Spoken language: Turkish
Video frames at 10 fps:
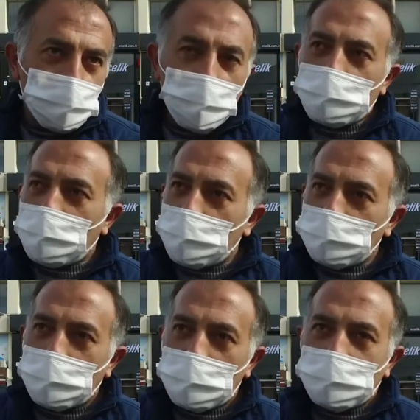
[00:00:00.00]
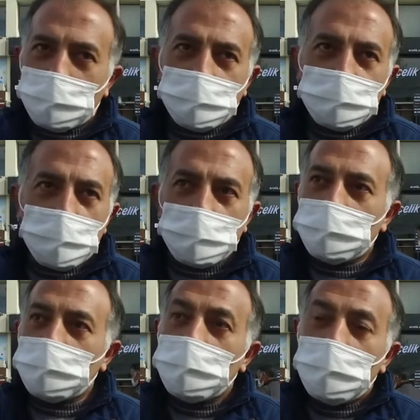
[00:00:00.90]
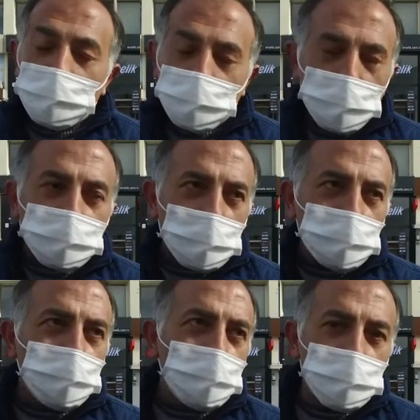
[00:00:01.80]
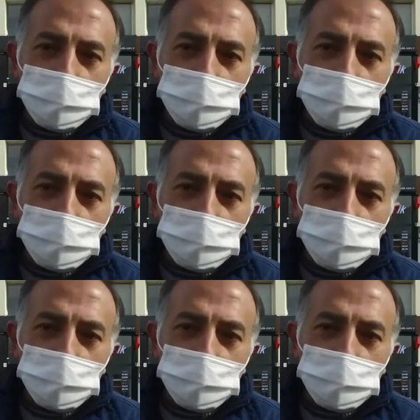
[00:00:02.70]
O televizyona çıkıp da 90 gün oldu.